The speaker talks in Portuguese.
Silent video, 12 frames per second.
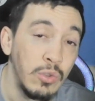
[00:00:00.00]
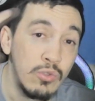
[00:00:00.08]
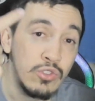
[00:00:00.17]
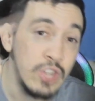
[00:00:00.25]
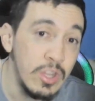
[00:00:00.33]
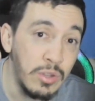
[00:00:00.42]

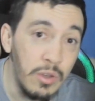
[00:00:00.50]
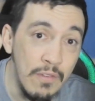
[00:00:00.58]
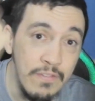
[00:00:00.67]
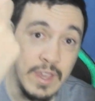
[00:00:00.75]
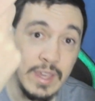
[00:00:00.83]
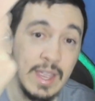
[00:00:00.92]
do jeito que
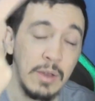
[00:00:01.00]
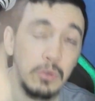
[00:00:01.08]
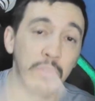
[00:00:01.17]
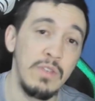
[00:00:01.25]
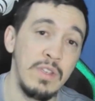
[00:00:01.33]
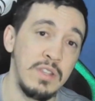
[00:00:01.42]
eu fiquei
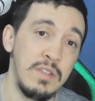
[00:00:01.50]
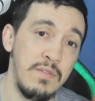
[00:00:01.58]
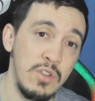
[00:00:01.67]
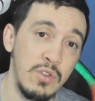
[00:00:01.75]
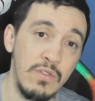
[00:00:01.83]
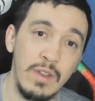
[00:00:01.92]
quando eu vi esse
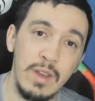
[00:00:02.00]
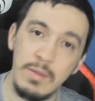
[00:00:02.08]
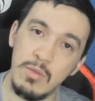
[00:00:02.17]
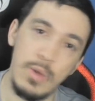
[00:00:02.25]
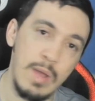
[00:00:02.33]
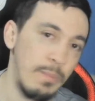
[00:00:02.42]
vídeo. Eu
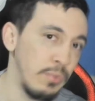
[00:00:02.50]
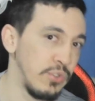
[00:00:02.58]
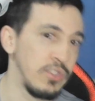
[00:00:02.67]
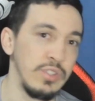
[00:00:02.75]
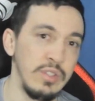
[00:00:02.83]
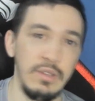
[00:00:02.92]
falei, não é
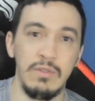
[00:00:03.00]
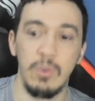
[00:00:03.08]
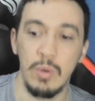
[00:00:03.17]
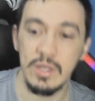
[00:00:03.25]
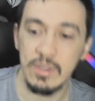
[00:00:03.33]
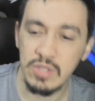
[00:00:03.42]

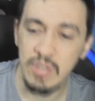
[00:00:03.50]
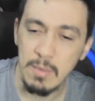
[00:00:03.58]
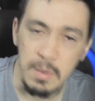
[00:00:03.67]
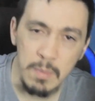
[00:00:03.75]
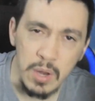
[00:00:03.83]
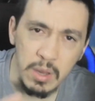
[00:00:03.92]
possível. Esse é o
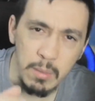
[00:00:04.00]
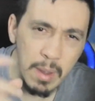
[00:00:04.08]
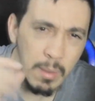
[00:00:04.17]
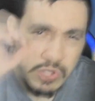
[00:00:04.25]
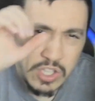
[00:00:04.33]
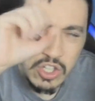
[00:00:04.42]
Cyberpunk
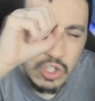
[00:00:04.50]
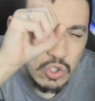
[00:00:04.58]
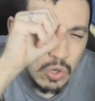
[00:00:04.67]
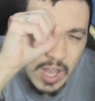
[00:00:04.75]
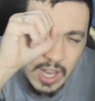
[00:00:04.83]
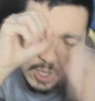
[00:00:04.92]
mesmo, Cid?
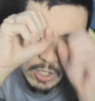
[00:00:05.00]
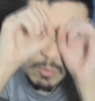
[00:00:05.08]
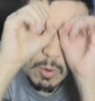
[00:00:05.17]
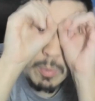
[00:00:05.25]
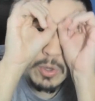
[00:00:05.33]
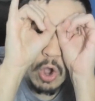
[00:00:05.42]
Deixa eu olhar aqui
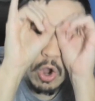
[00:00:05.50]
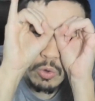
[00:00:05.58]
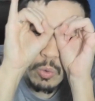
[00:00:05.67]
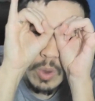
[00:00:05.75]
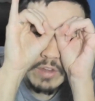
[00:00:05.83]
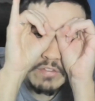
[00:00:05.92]
com o meu
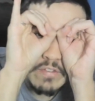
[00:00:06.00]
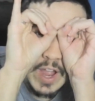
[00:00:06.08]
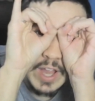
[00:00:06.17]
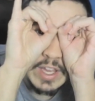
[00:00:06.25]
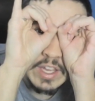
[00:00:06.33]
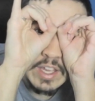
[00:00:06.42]
binóculo
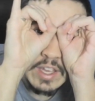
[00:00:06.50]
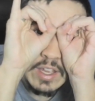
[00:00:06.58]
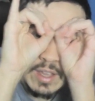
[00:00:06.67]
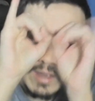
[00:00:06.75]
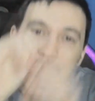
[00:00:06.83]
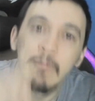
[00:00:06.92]
Wi-Fi.
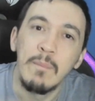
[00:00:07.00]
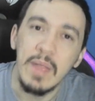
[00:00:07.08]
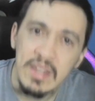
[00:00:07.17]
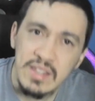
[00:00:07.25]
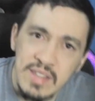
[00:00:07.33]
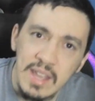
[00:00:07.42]

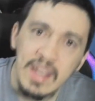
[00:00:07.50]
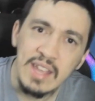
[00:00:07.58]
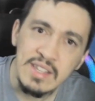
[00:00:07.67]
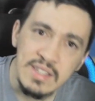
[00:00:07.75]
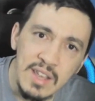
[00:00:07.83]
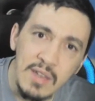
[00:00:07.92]
Esse é,
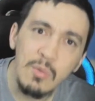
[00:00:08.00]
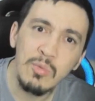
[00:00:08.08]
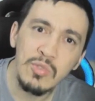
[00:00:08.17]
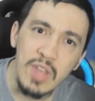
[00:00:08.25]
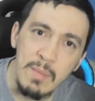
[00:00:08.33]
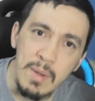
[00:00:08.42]
esse é
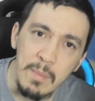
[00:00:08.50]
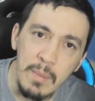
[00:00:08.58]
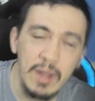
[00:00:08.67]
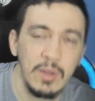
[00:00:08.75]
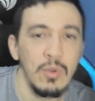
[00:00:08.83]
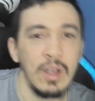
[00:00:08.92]
o
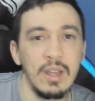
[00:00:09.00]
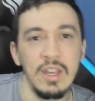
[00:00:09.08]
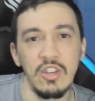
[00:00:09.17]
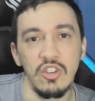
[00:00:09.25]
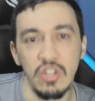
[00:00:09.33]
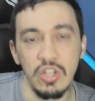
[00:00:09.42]
Cyberpunk? Não
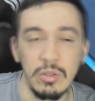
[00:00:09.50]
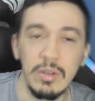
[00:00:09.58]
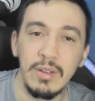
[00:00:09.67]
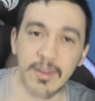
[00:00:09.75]
acredito.